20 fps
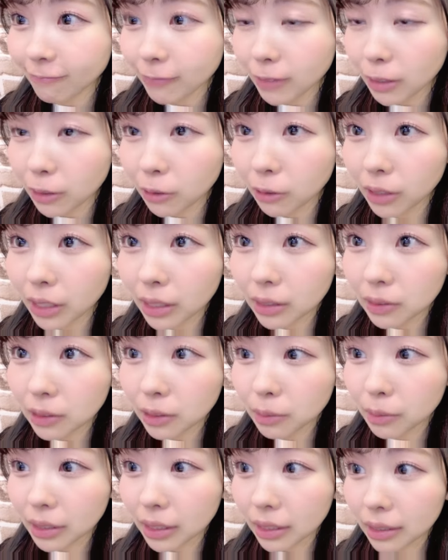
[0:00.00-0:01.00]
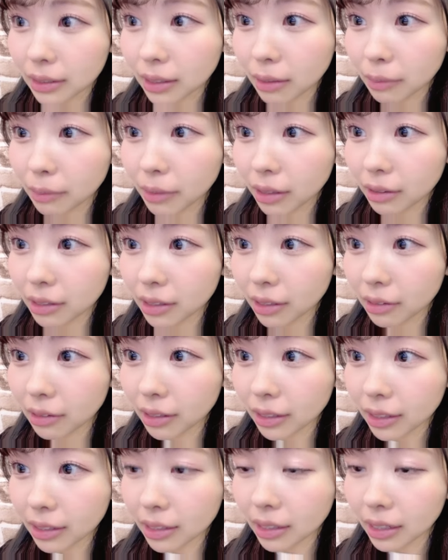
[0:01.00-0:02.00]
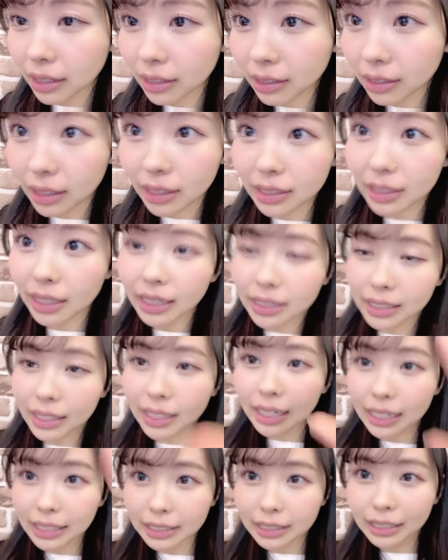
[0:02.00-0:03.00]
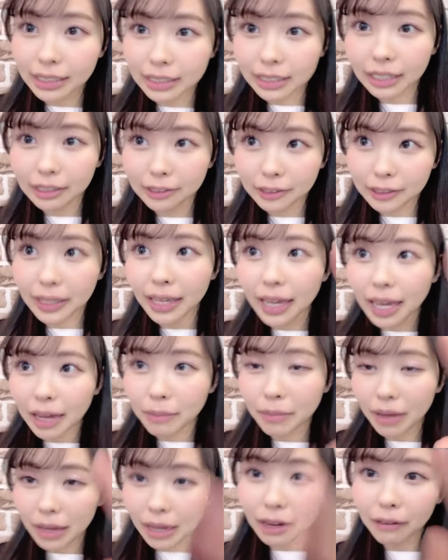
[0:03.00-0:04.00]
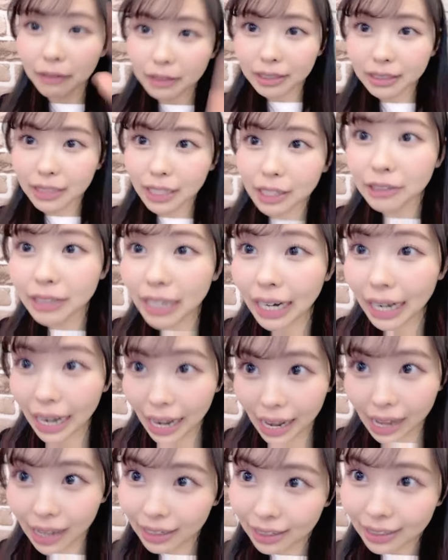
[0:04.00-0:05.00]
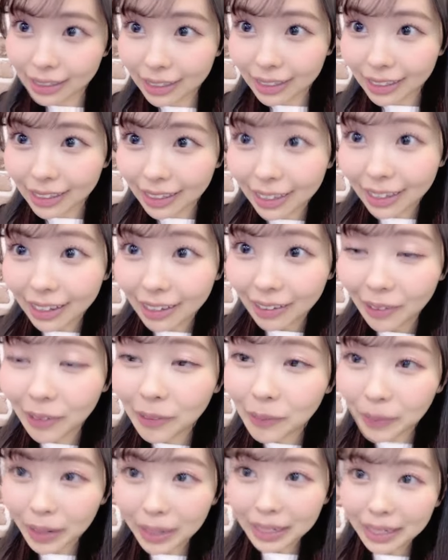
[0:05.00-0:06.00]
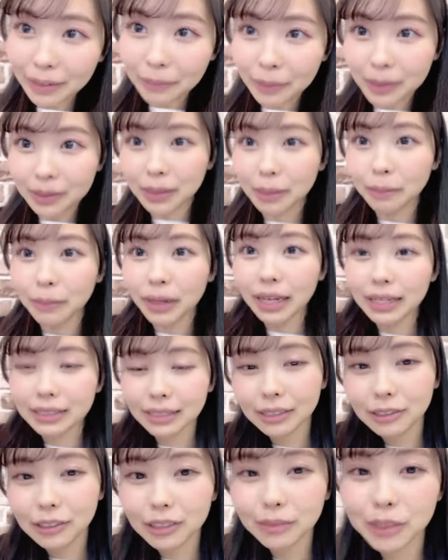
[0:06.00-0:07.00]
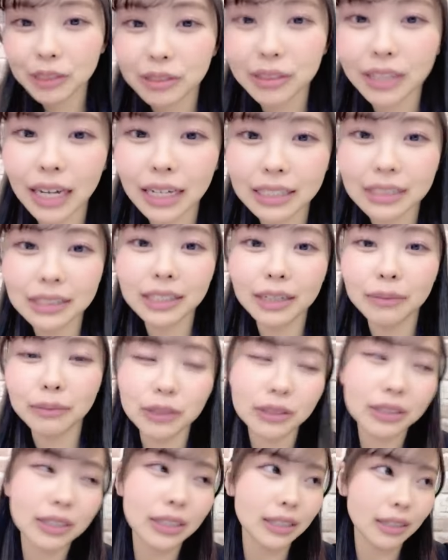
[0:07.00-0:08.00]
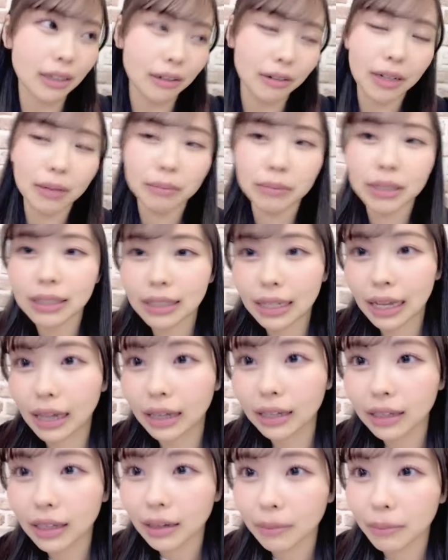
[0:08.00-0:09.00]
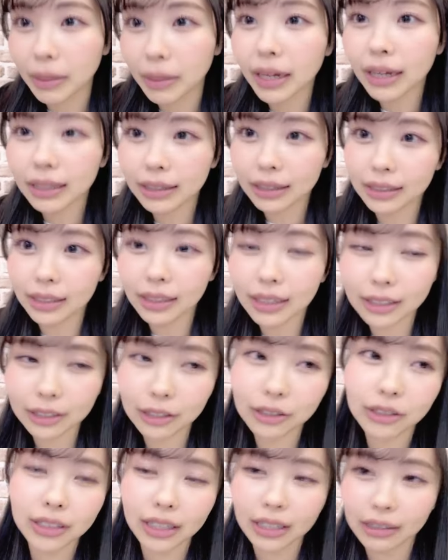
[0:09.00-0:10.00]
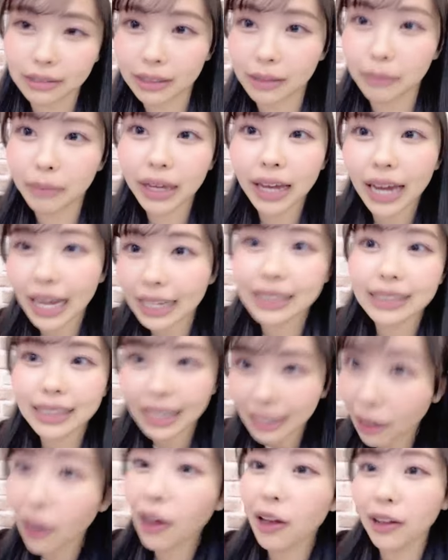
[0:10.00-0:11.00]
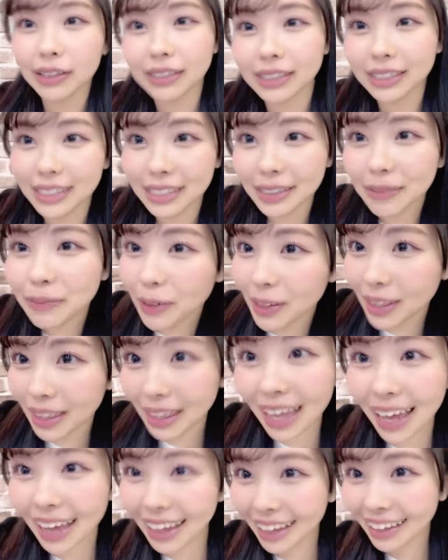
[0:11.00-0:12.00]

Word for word: 公演中もたくさん目合わせてくれた気がして気気がしたんじゃなくて目合わせてるからほんまに味すら前さルームスの配信でも言ってんけどなみんな目あった気がするじゃなくて目あったの自信持って